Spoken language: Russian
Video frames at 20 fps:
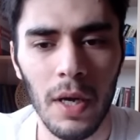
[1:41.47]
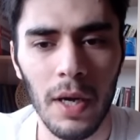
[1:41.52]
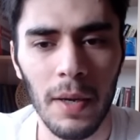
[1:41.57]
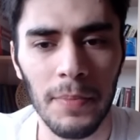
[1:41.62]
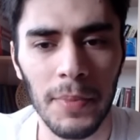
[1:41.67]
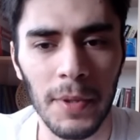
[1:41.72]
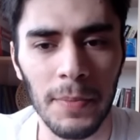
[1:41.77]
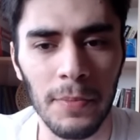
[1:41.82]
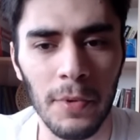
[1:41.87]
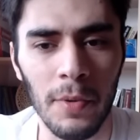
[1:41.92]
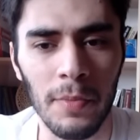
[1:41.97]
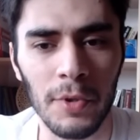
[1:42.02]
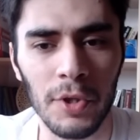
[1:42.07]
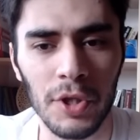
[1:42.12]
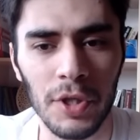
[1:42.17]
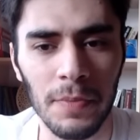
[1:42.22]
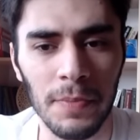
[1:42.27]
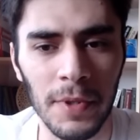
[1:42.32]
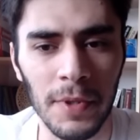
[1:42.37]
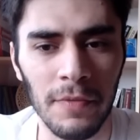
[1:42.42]
а при
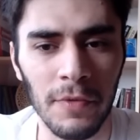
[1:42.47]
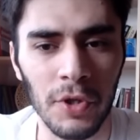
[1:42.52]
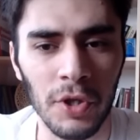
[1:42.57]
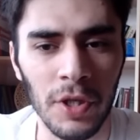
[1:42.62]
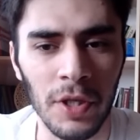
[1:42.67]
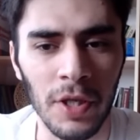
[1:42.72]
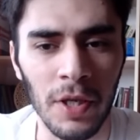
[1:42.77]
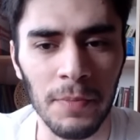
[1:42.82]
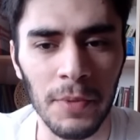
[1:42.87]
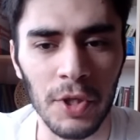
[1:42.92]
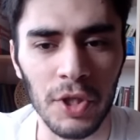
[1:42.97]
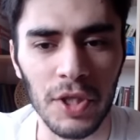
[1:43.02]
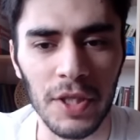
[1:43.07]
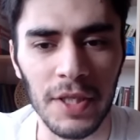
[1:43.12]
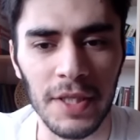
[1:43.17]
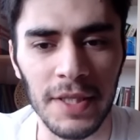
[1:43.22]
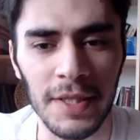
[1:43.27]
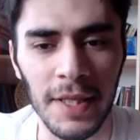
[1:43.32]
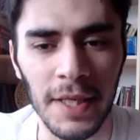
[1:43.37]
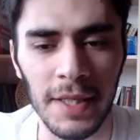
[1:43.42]
помощи продвижения
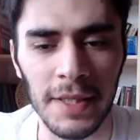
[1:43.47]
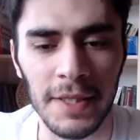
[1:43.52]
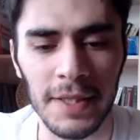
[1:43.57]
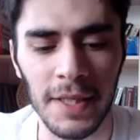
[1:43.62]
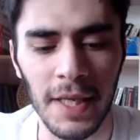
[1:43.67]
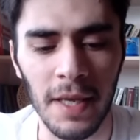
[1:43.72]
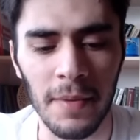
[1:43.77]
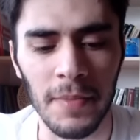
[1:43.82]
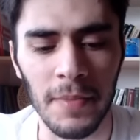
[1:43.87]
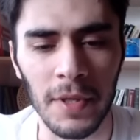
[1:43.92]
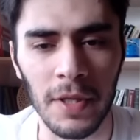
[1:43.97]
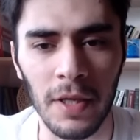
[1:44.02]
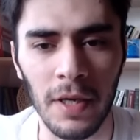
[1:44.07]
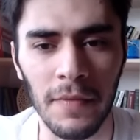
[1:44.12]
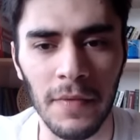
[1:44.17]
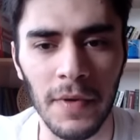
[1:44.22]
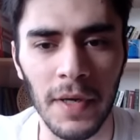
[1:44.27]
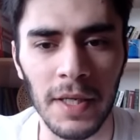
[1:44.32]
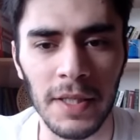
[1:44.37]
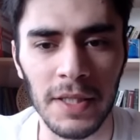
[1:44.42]
пешки с d7
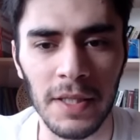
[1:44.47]
открывает